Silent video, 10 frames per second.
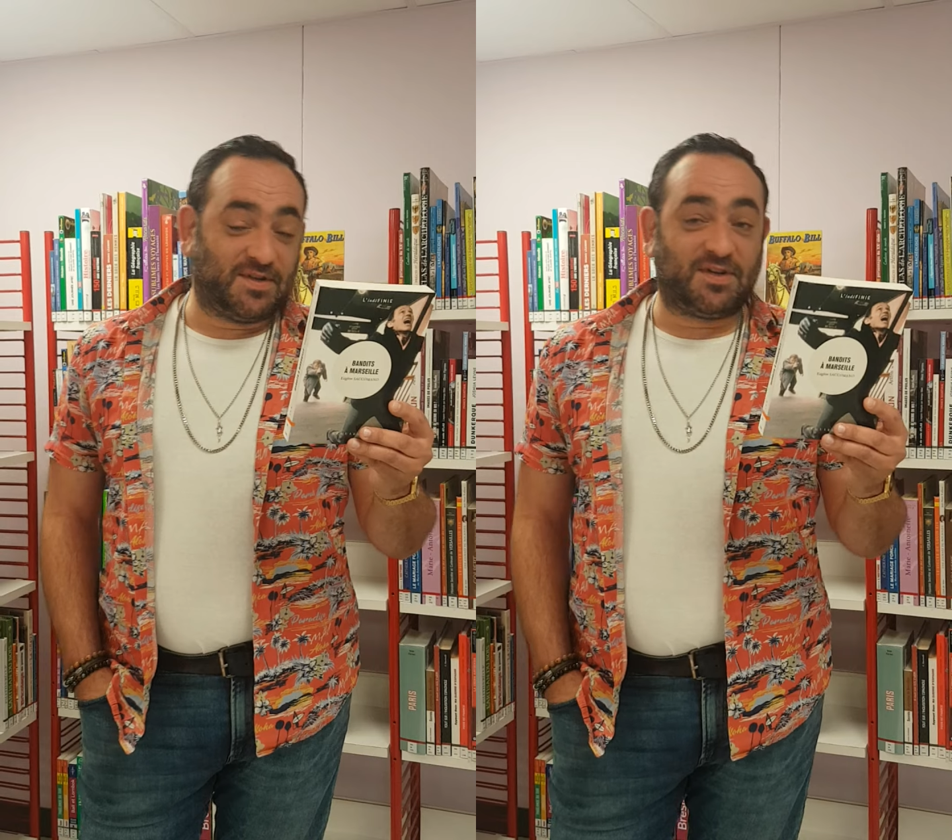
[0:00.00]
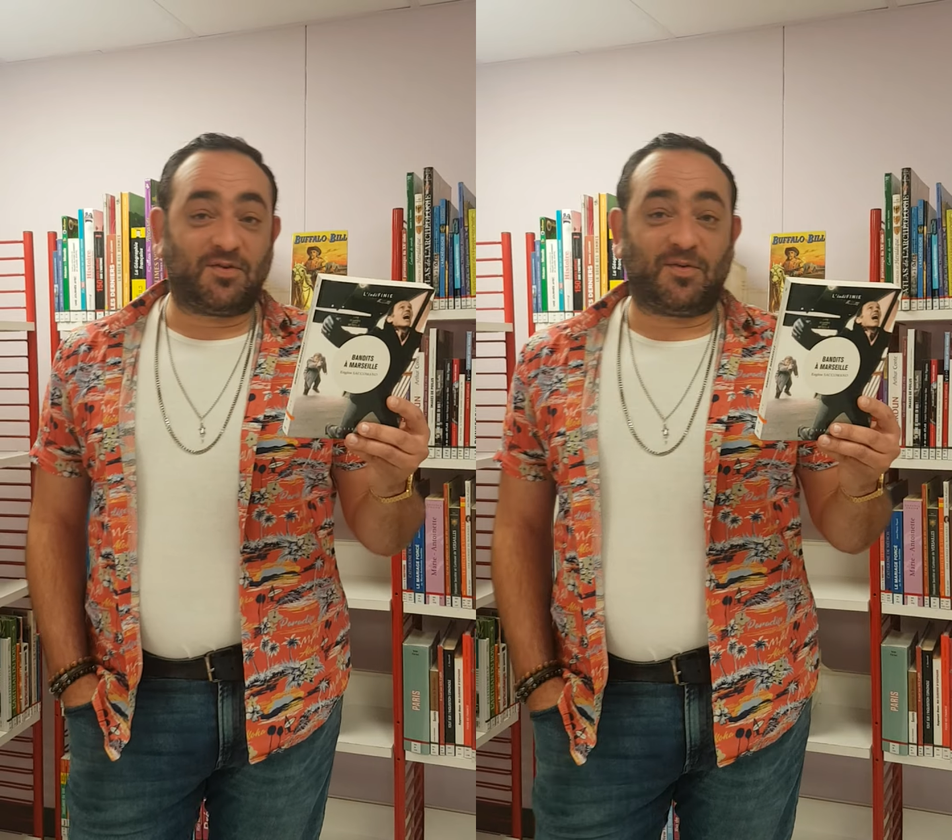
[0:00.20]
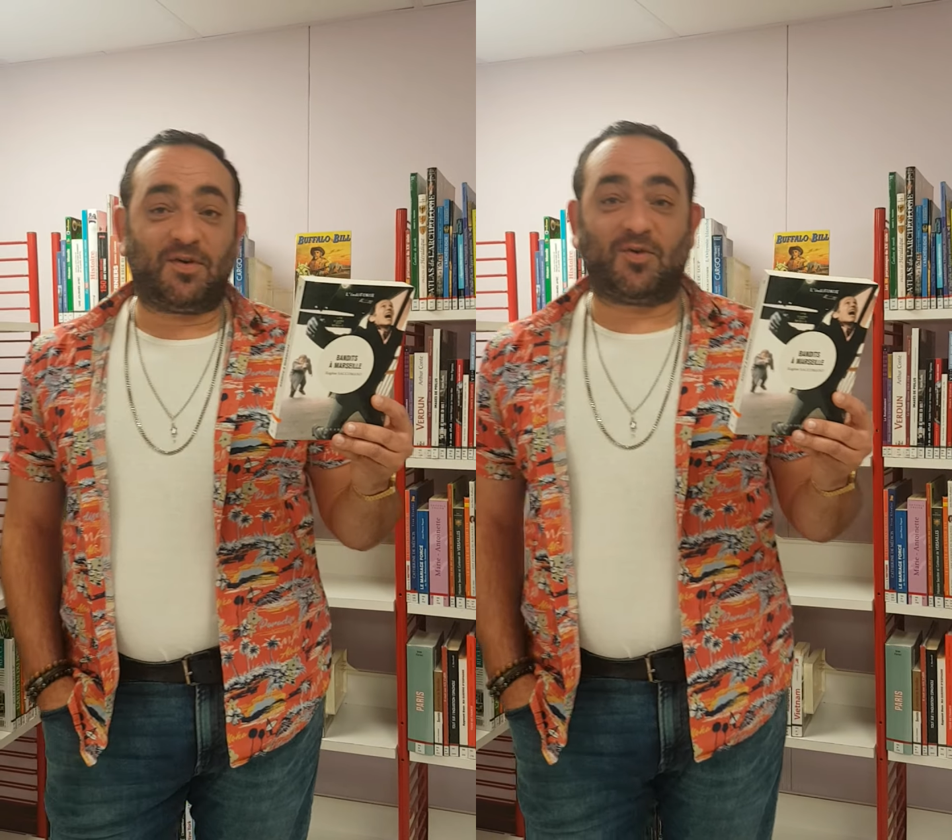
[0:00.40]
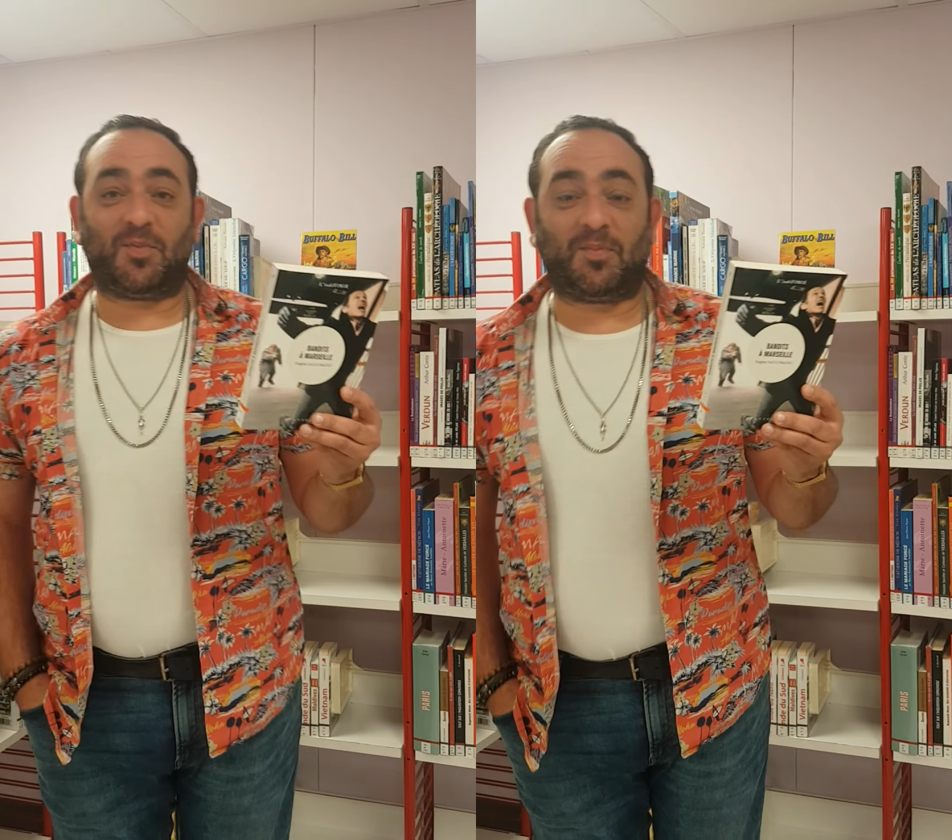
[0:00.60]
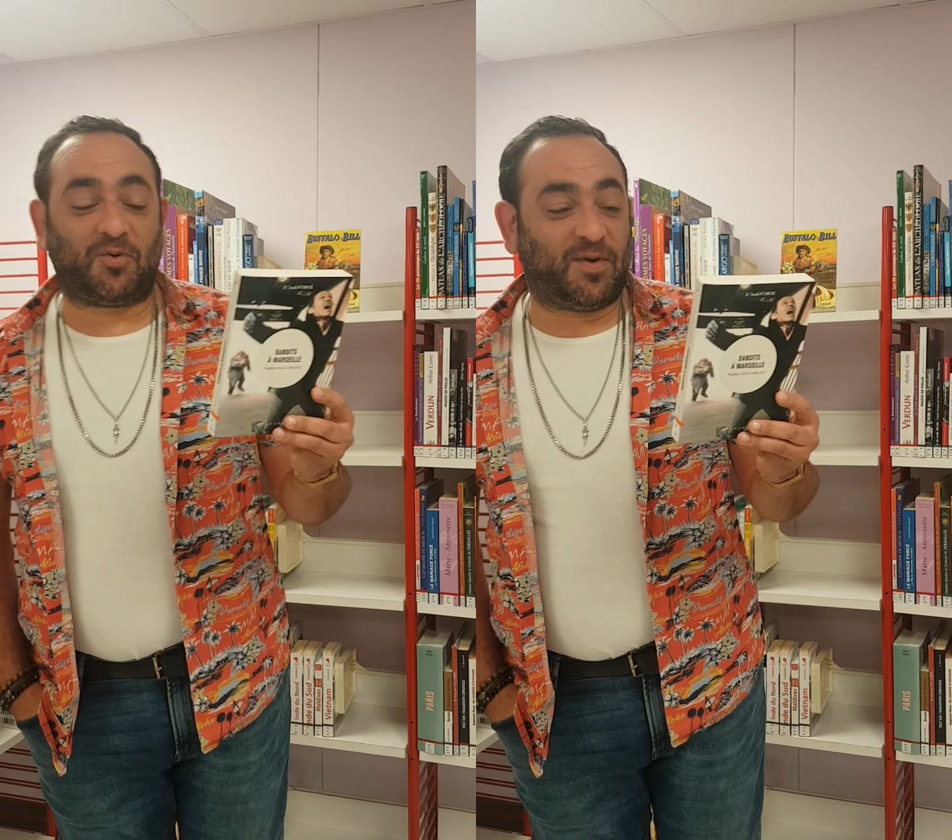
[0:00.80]
dit que ouais, on
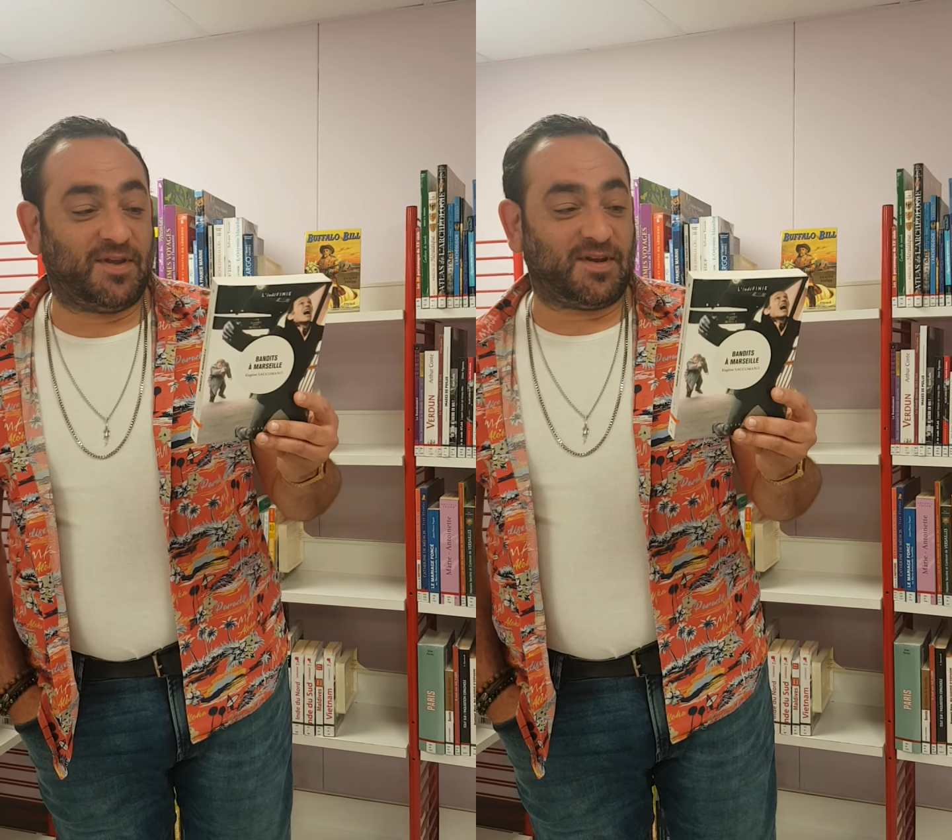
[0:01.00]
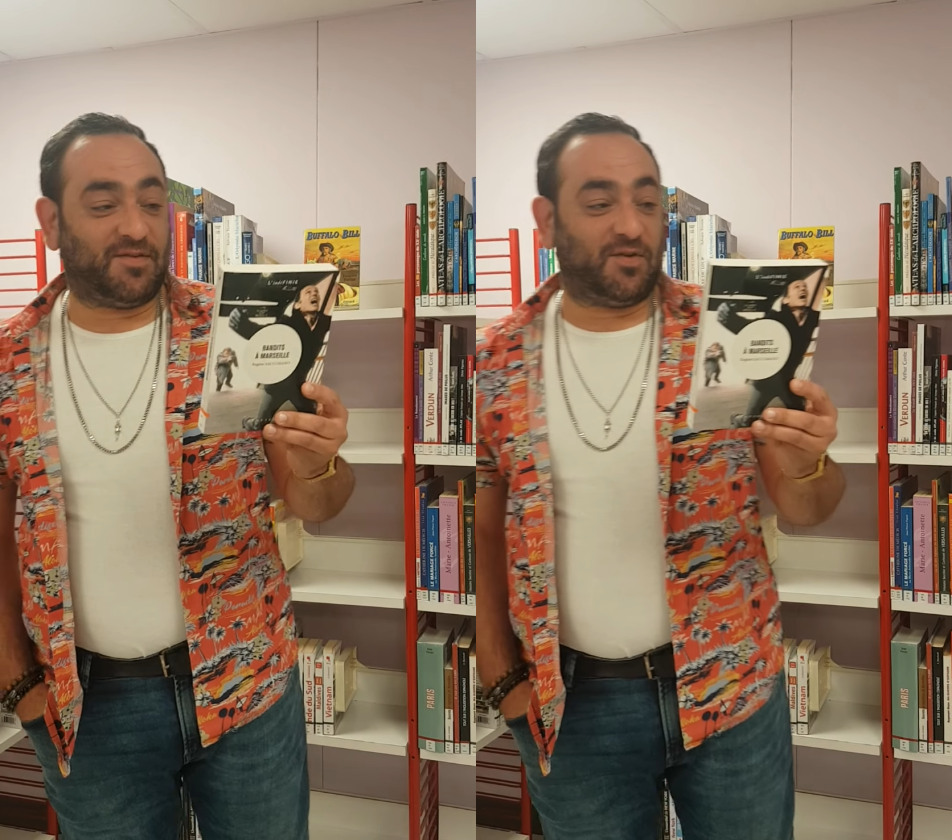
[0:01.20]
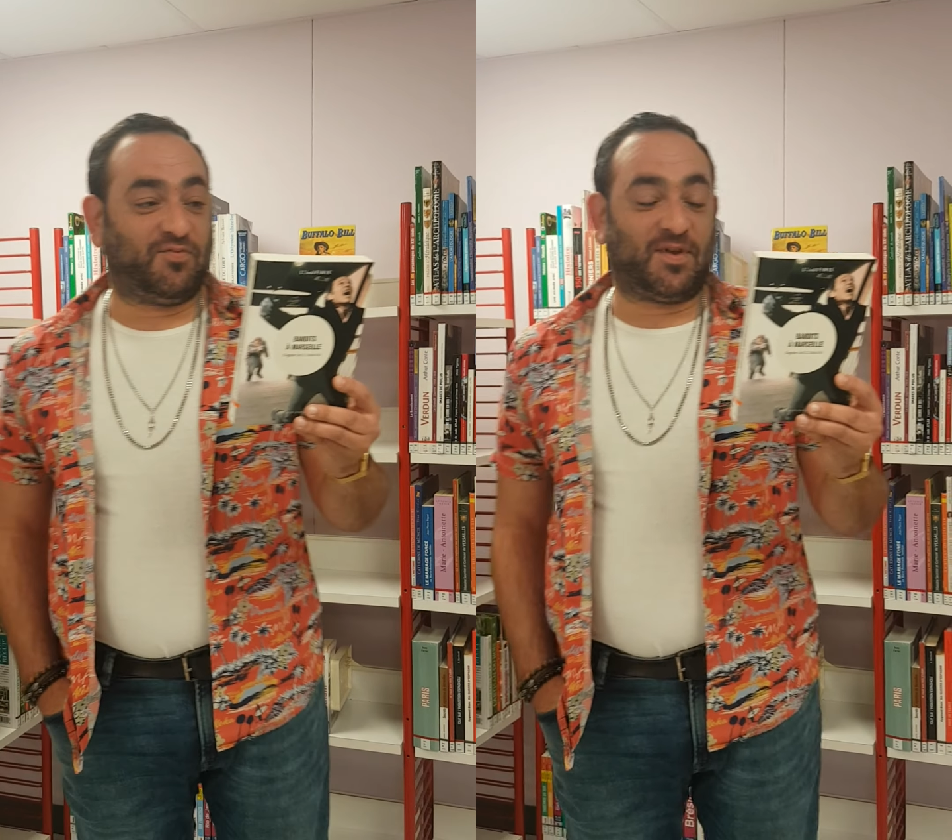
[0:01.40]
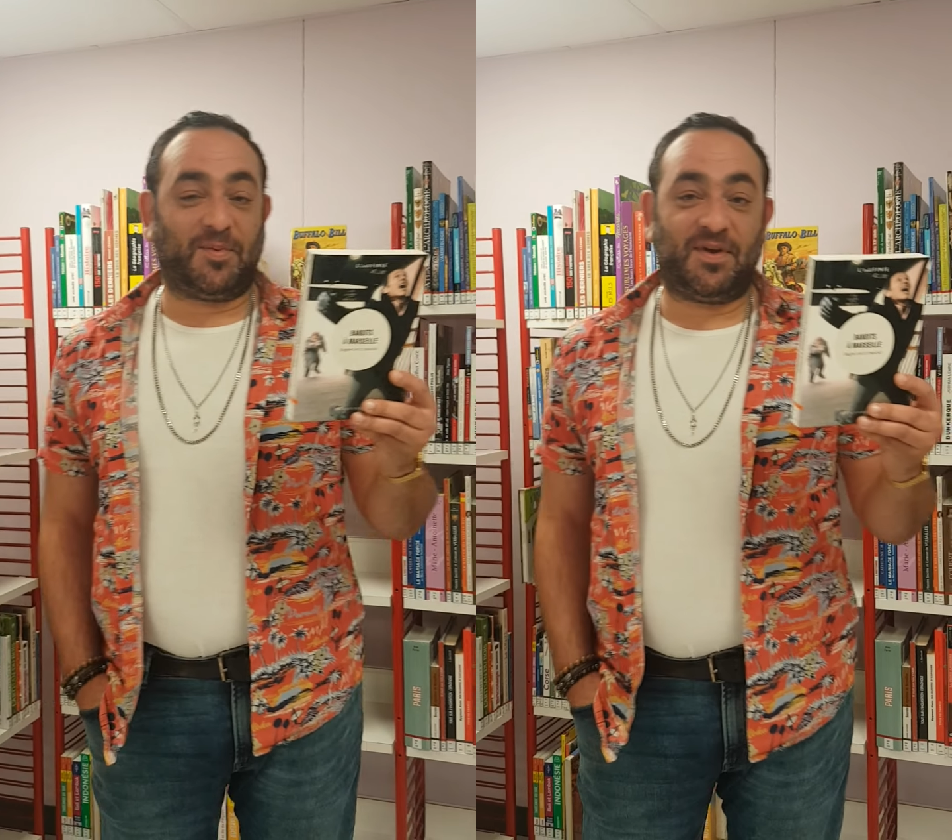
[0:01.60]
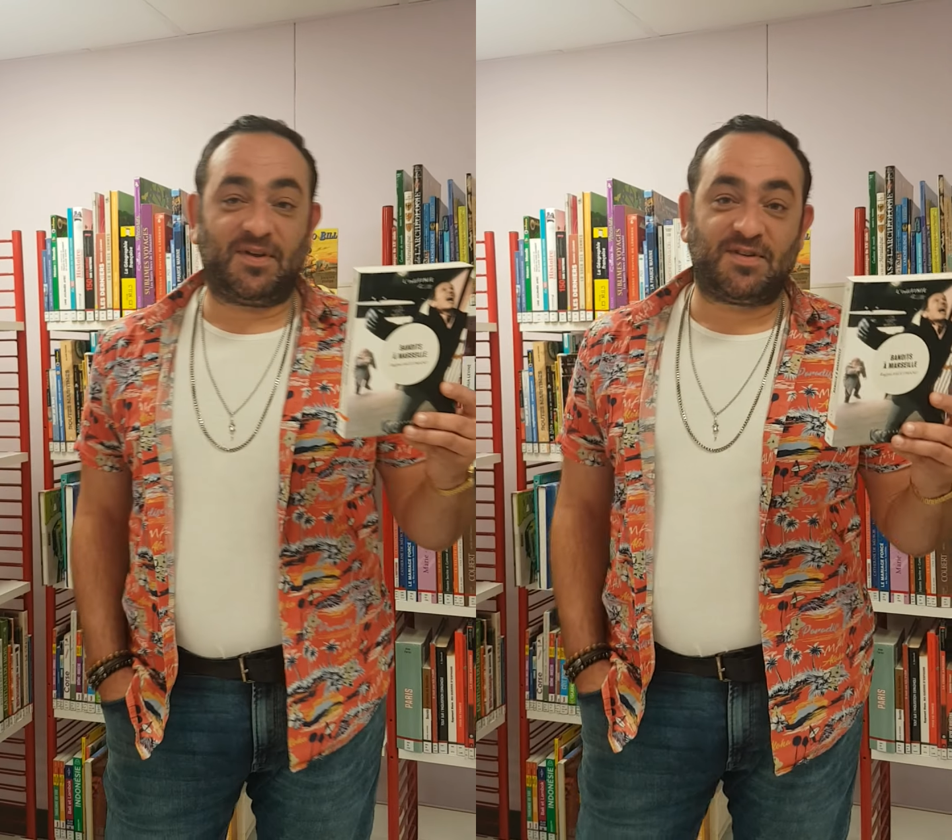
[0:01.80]
comprend pourquoi il est allé voir le foot après. Hein.